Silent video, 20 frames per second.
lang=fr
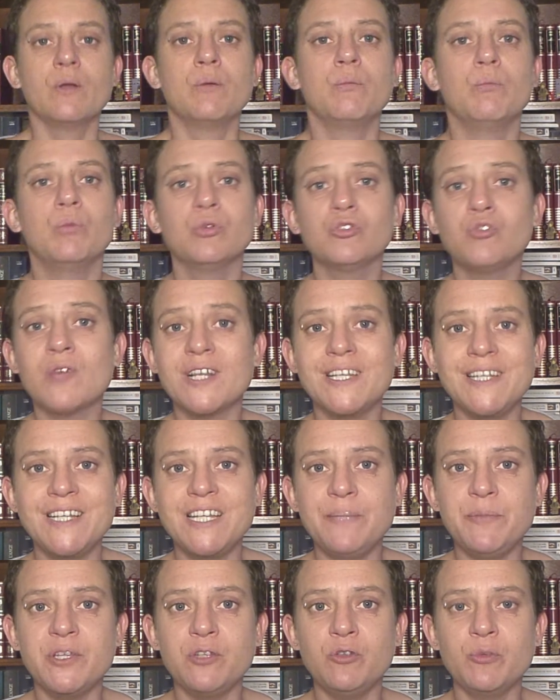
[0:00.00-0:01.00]
Bonsoir les
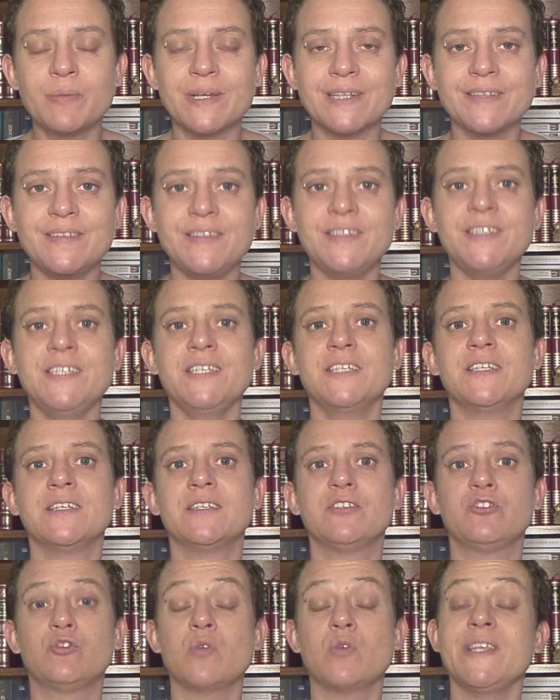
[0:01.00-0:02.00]
limiers du mardi,
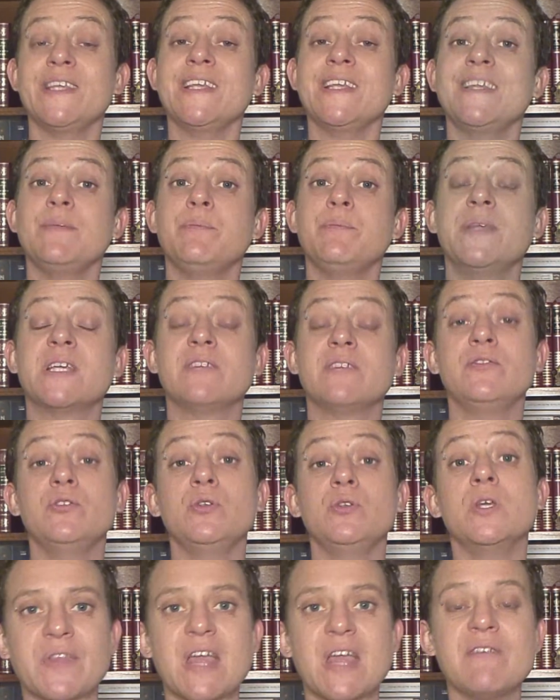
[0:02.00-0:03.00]
soyez les
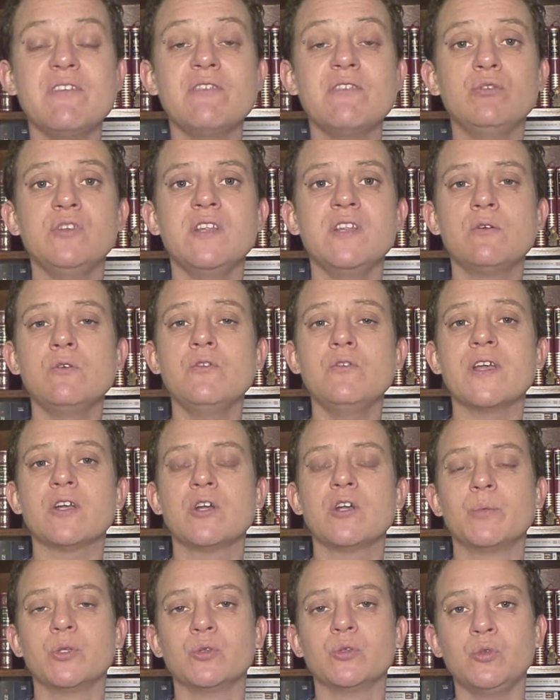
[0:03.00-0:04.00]
bienvenus. Avez-vous découvert
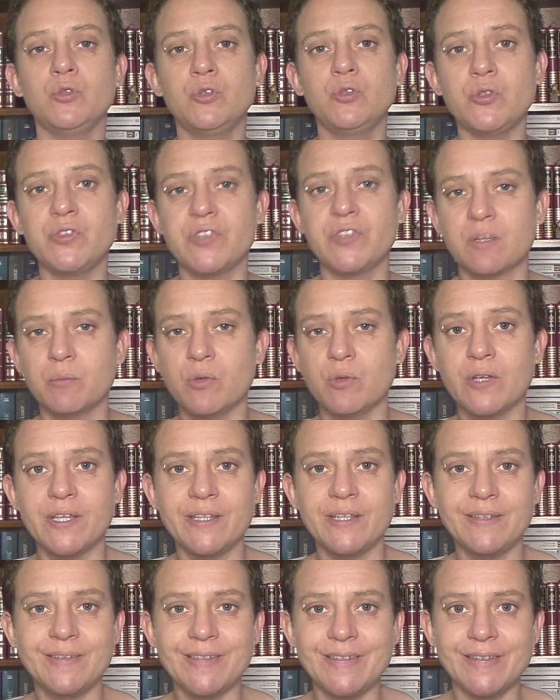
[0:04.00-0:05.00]
comment nos deux amants
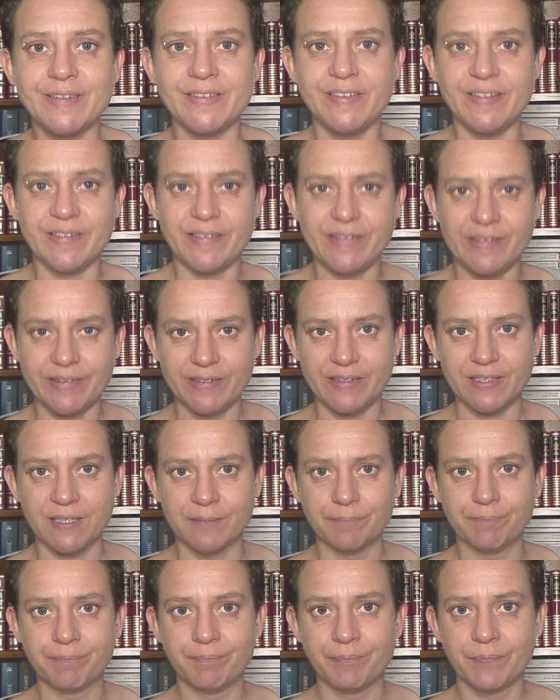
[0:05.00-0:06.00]
étaient décédés
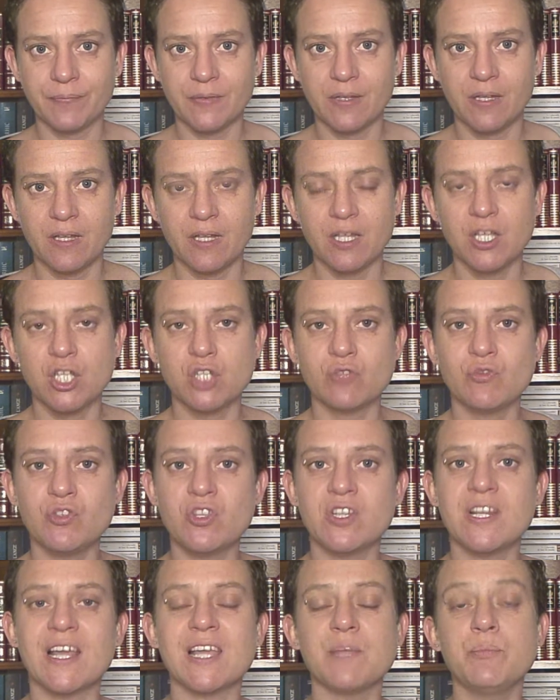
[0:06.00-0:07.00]
Je vous
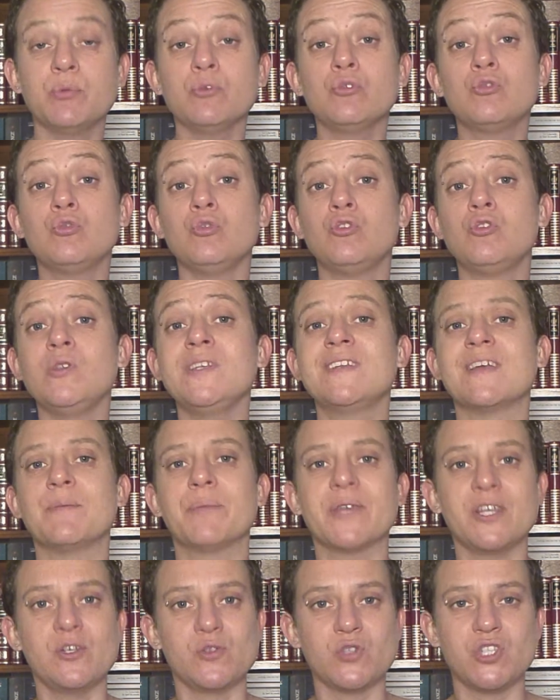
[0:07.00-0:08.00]
donne la réponse tout de suite
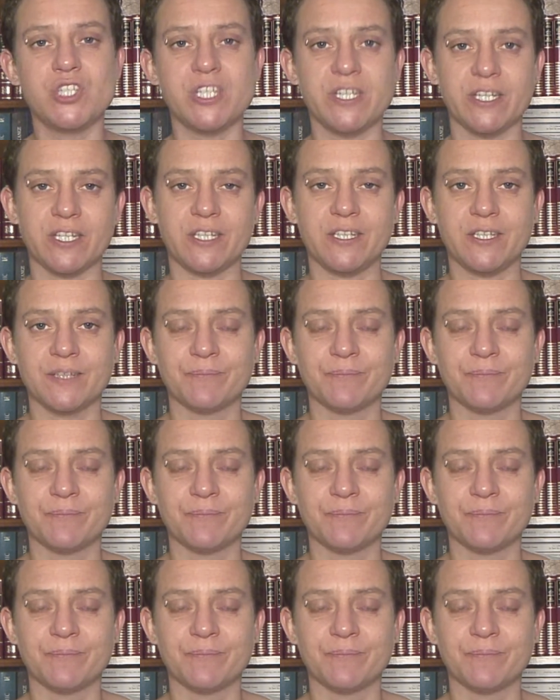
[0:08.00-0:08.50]
après le générique.